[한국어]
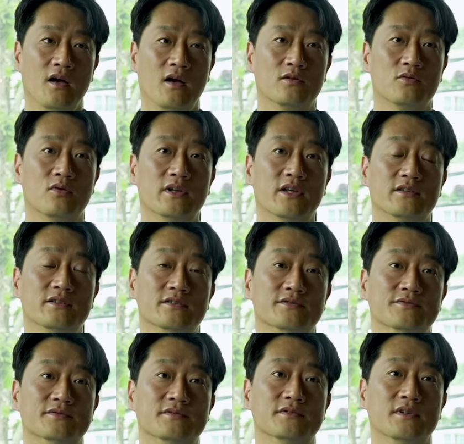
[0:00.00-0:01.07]
또 하나는
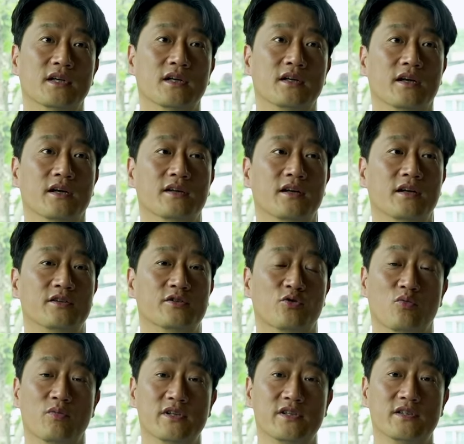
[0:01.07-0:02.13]
옛날에 이제
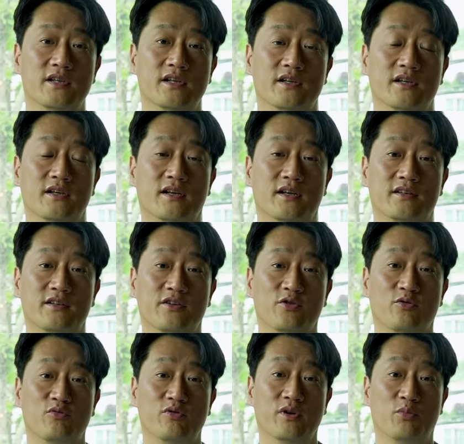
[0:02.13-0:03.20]
로마 시대 같은
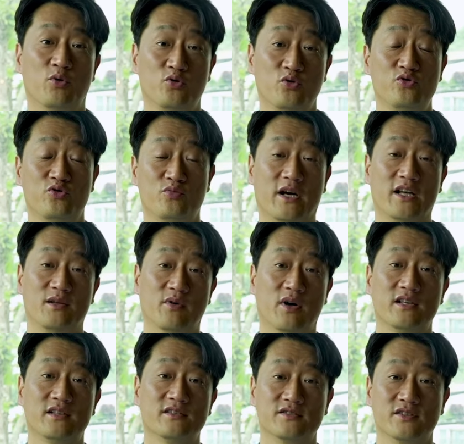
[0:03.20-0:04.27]
경우에 포도주를 많이
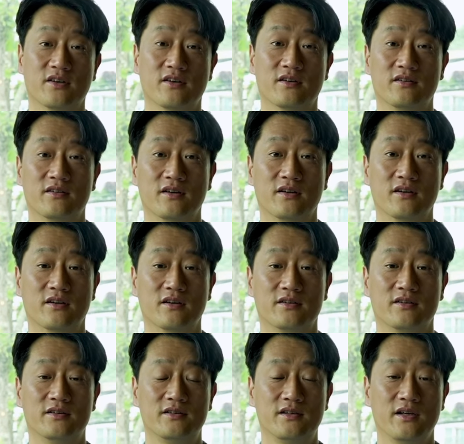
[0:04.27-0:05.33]
마셨어요.
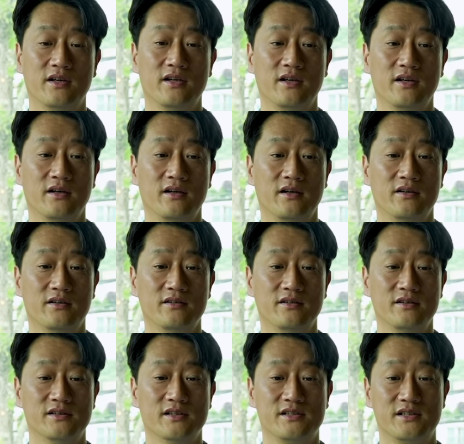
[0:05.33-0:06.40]
그때는
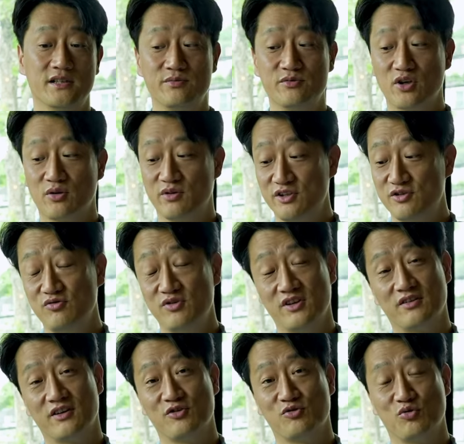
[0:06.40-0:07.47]
이제 지금처럼 기술이
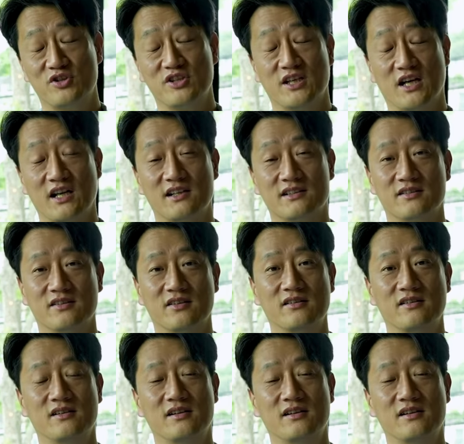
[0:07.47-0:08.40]
그렇게 좋지는 않아서